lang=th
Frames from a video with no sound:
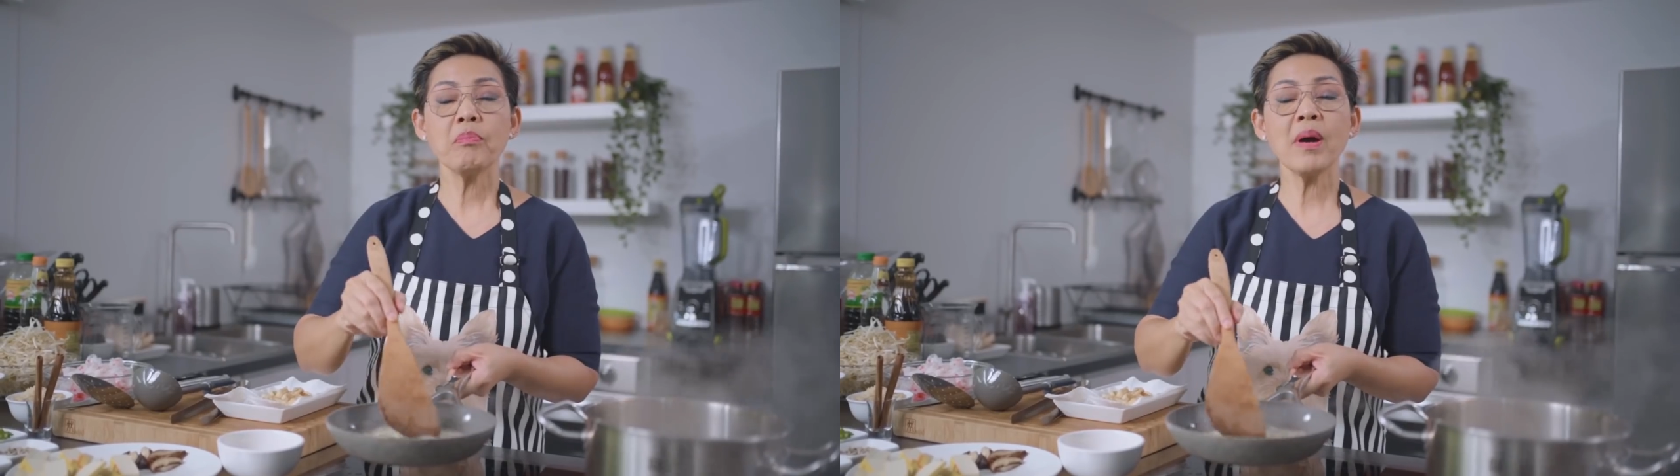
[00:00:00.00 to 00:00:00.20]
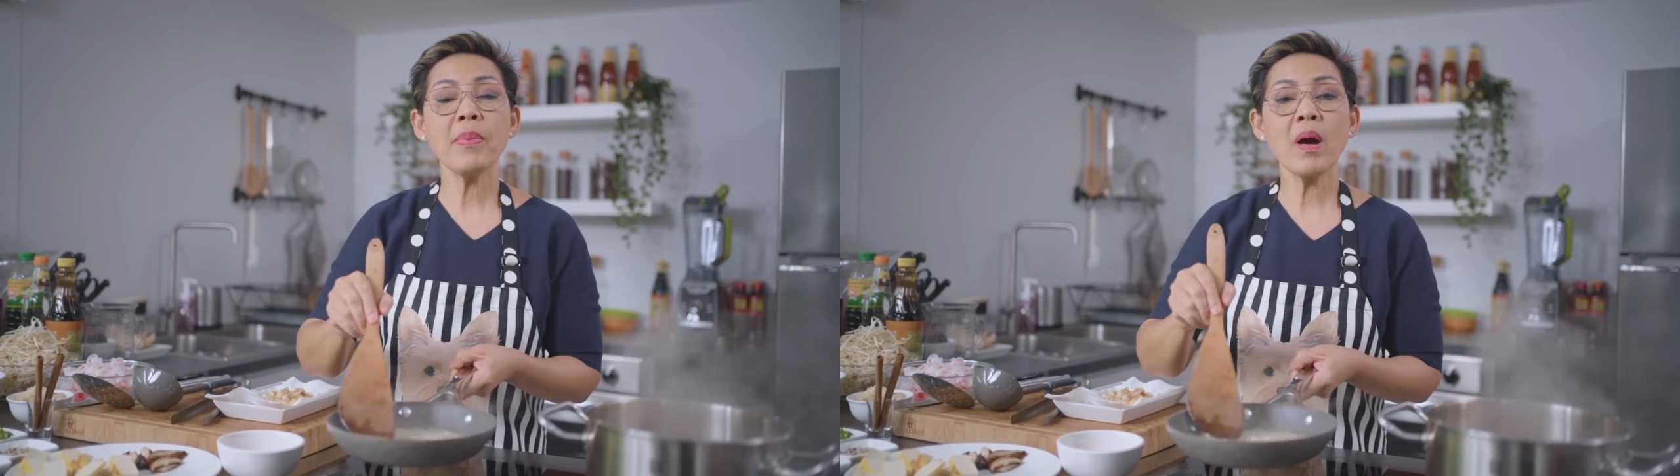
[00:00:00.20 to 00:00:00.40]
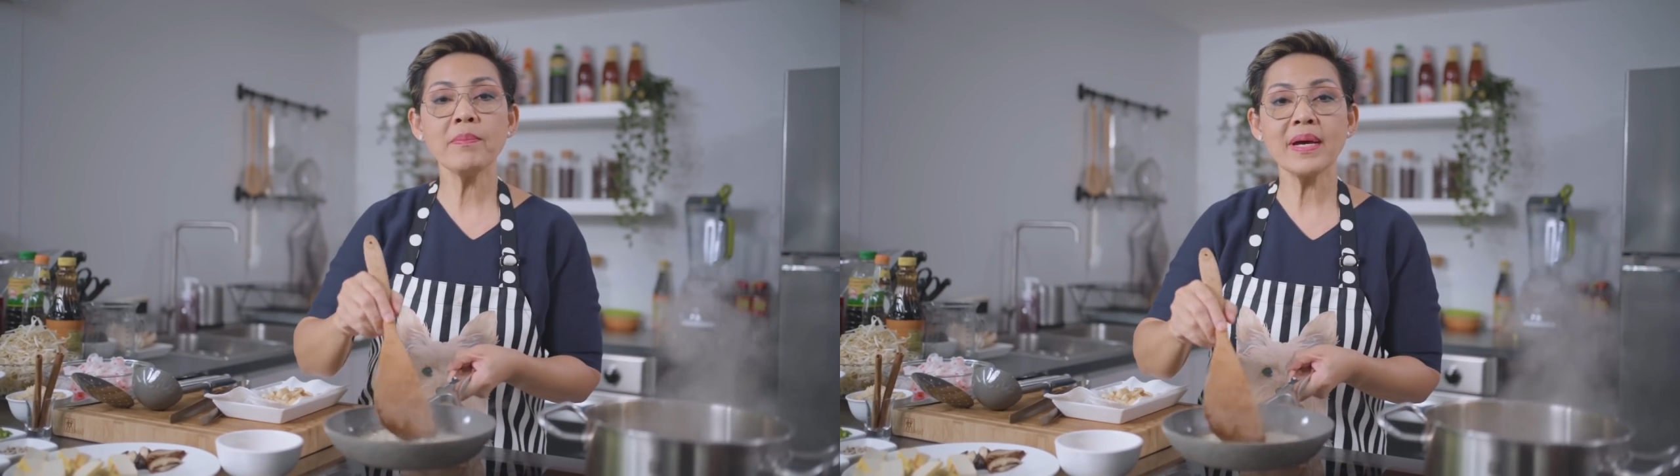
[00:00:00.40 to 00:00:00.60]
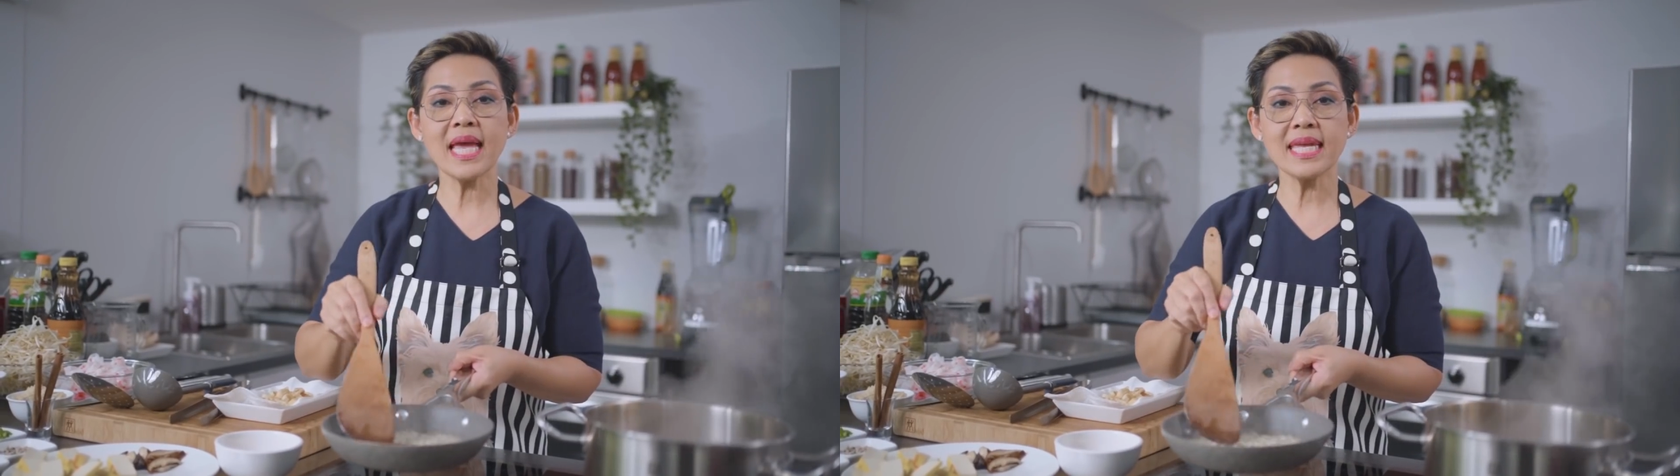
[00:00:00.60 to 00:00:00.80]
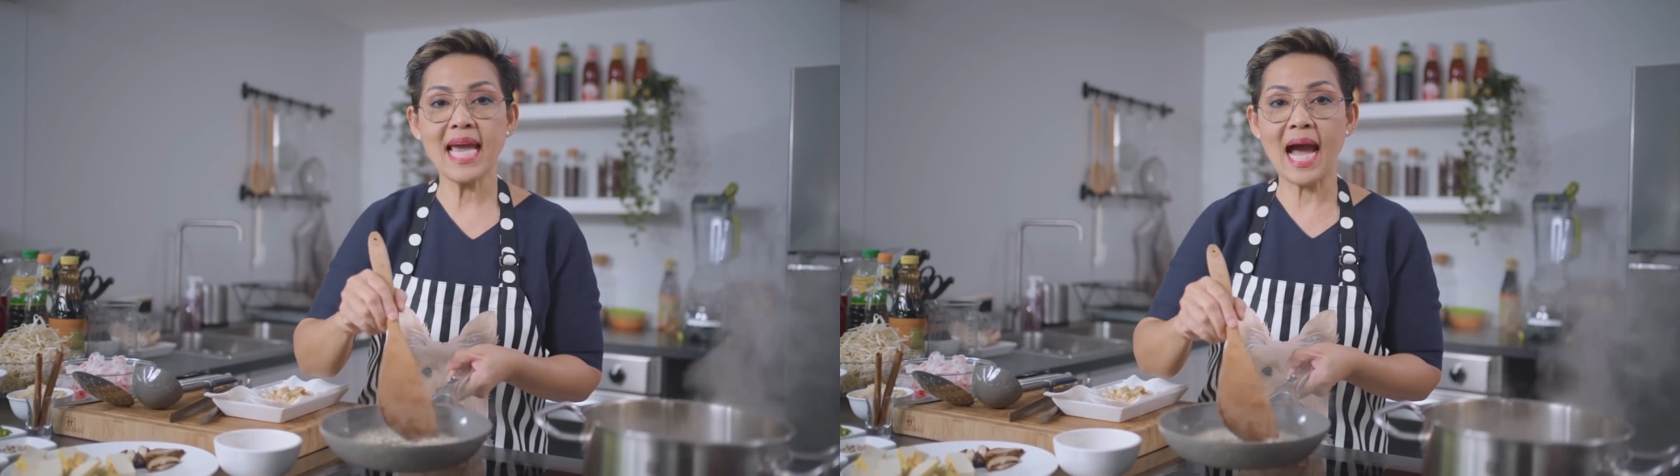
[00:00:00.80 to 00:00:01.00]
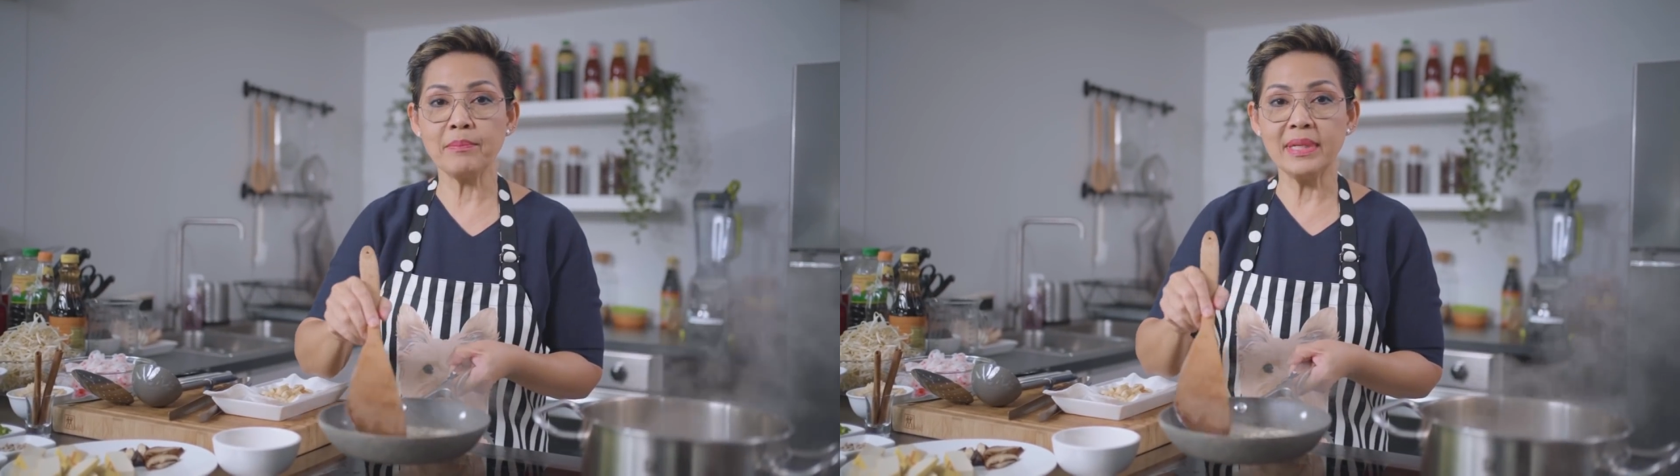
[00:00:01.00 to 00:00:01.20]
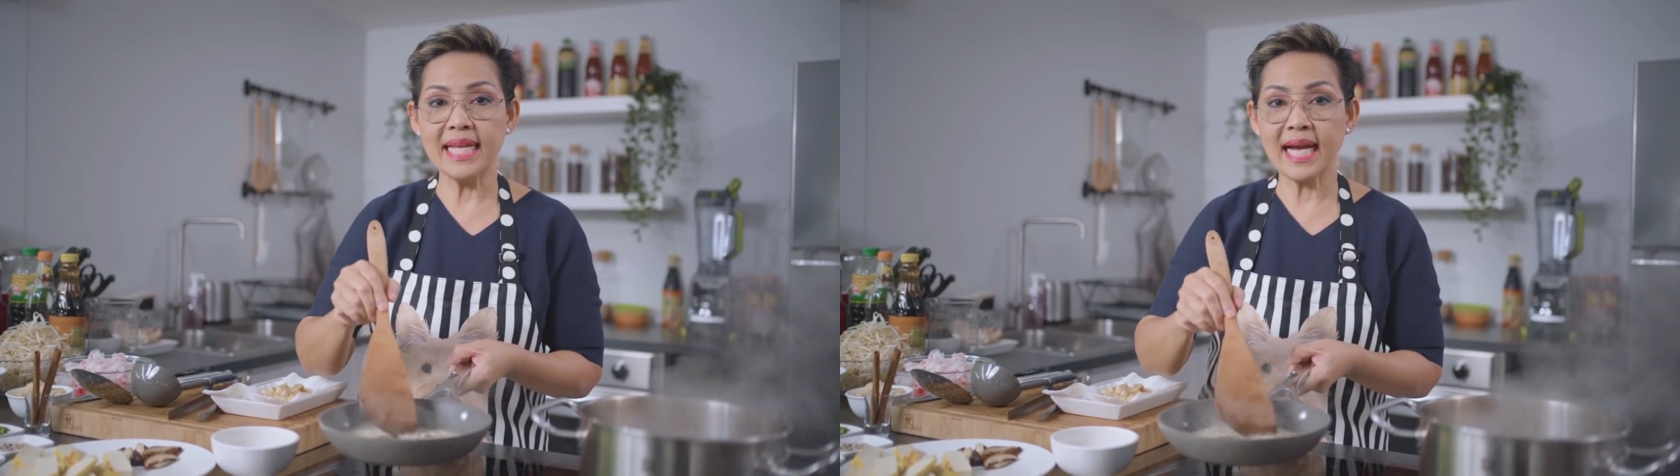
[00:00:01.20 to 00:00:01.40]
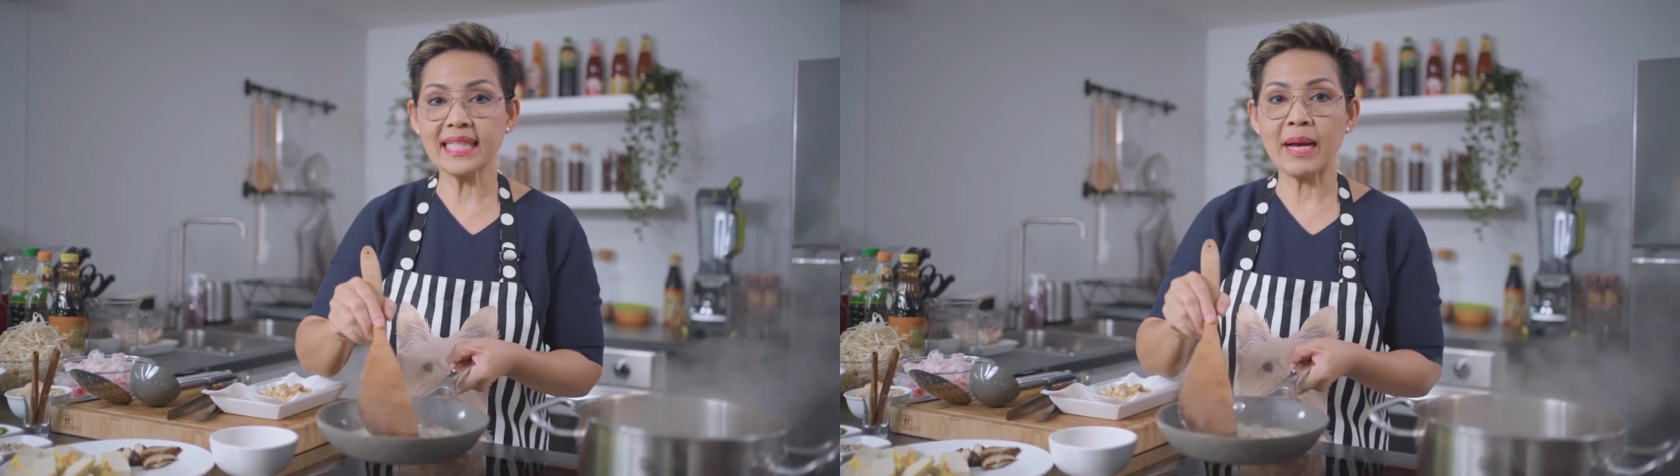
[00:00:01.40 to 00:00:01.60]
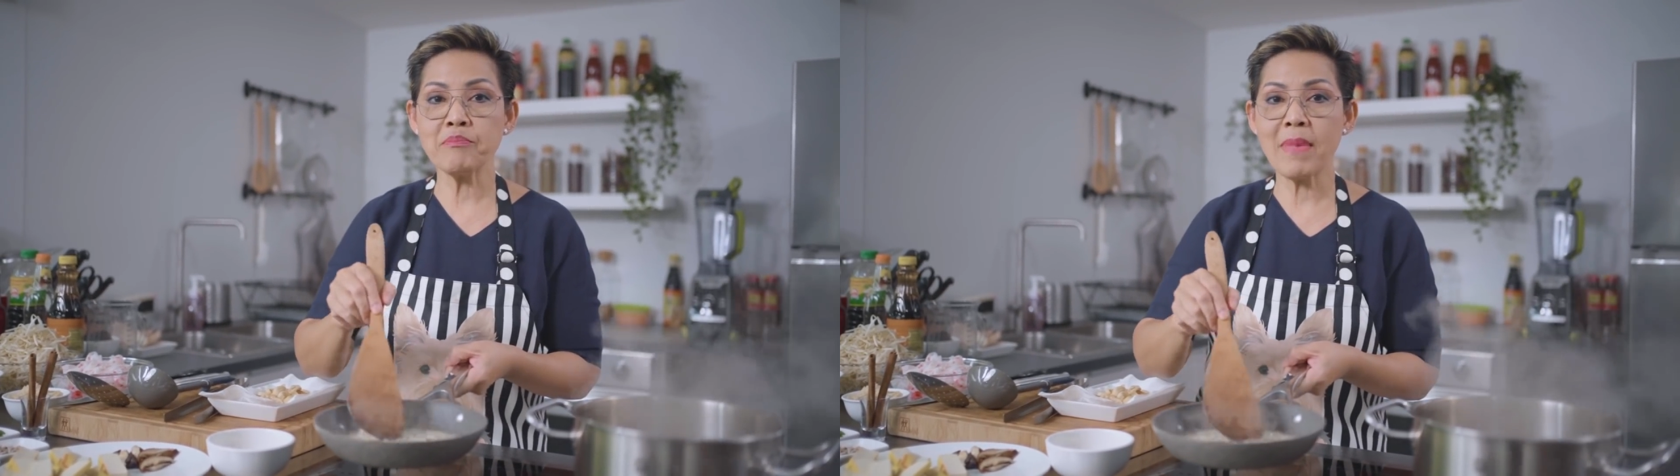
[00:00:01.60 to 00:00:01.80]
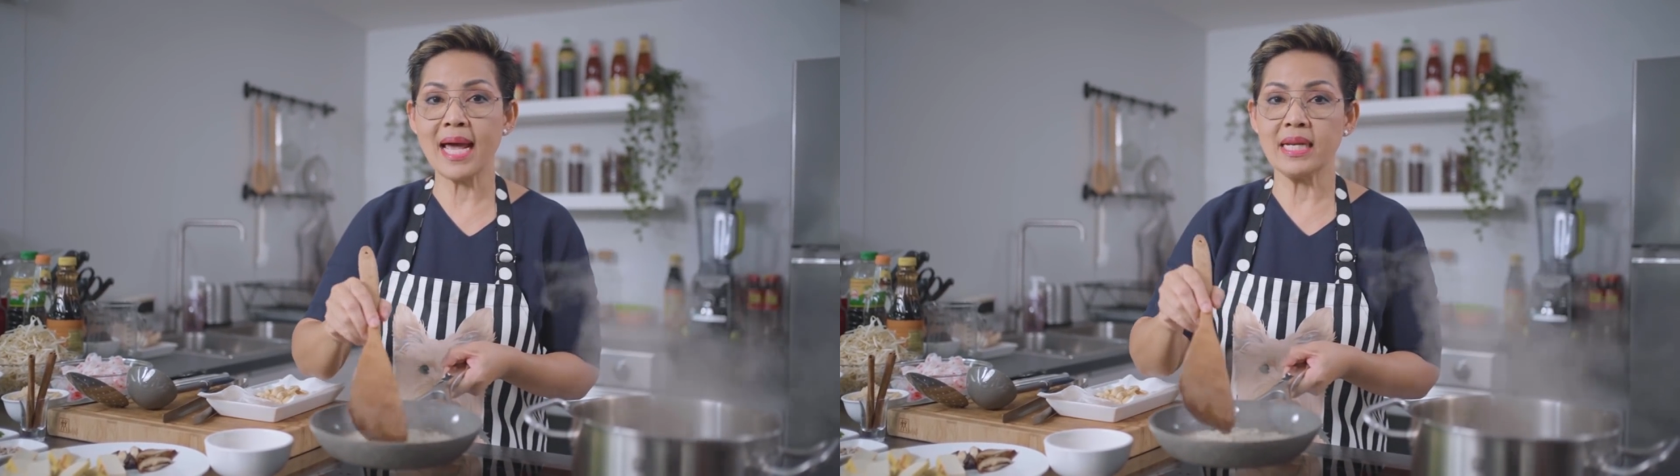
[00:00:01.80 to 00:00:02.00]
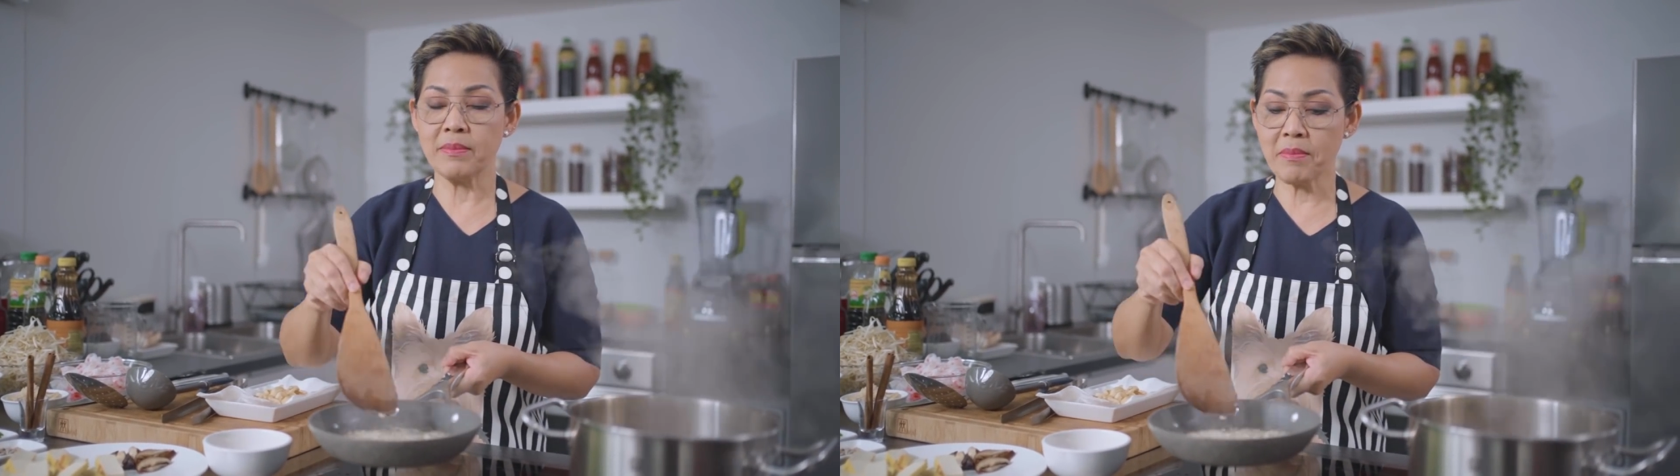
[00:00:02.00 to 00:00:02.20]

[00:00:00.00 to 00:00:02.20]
ป้าป้อมพยายามเลี้ยงน้ำมัน